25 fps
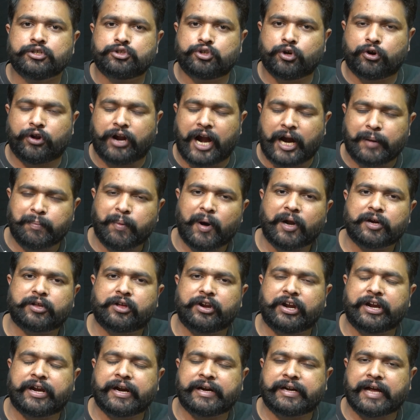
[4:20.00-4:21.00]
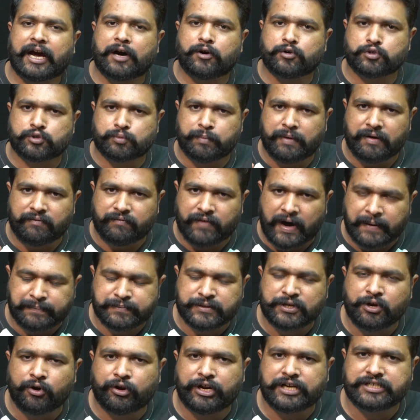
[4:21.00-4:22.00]
जो रेड बॉल क्रिकेट है उसमें
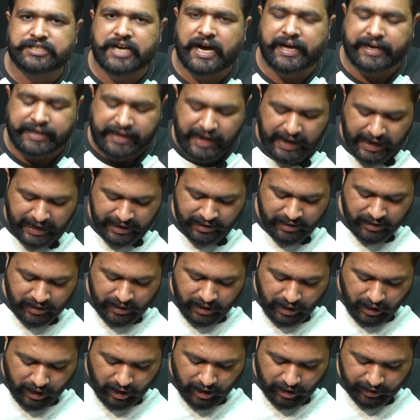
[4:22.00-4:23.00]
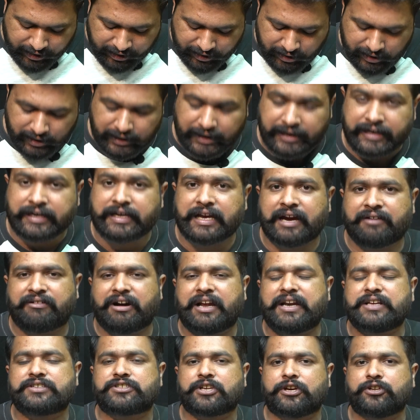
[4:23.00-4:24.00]
वापसी होने जा रही है और इनके
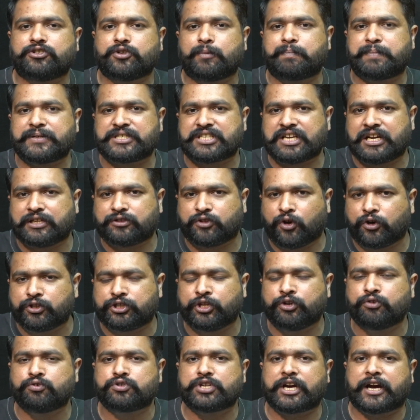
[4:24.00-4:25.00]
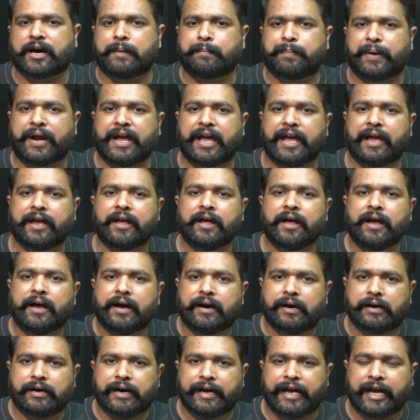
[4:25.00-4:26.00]
हवाले से जो पिछले दो दिनों से खबरें
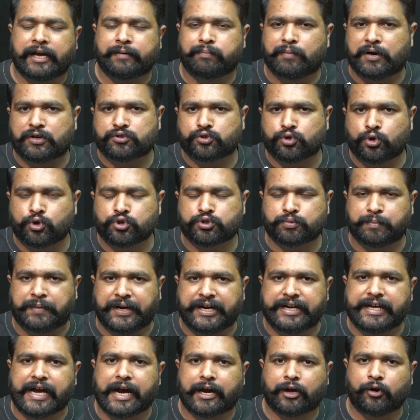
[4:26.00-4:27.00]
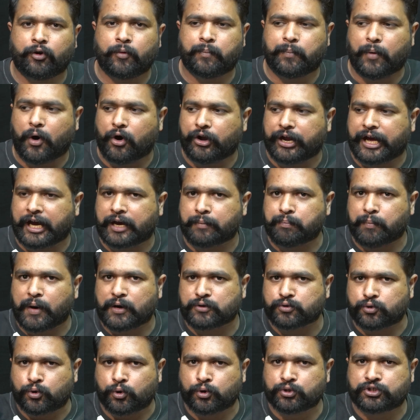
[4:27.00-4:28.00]
एक मखसूस मीडिया ग्रुप और एक
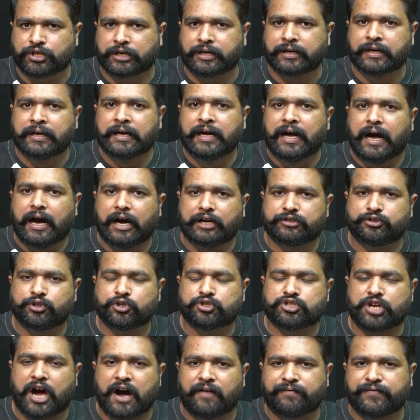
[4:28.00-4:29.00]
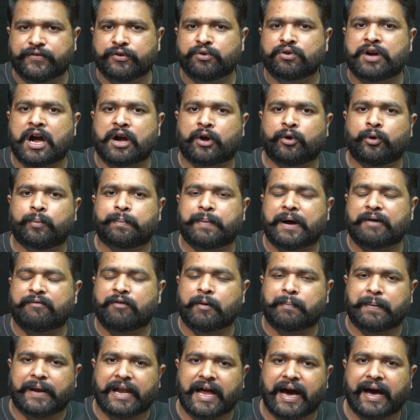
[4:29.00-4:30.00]
मखसूस जो सहाफियों का ग्रुप है
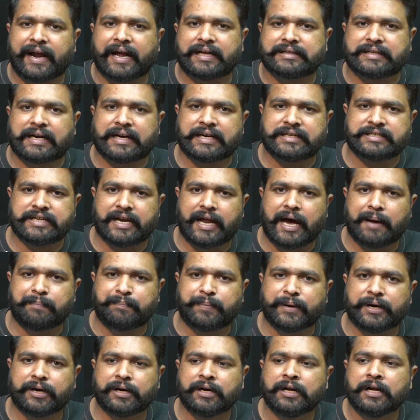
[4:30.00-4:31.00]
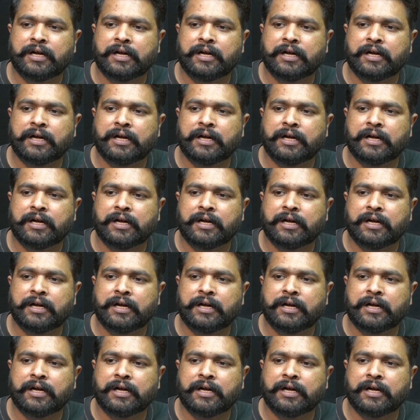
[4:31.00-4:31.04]
वो फैला रहा था कि जनाब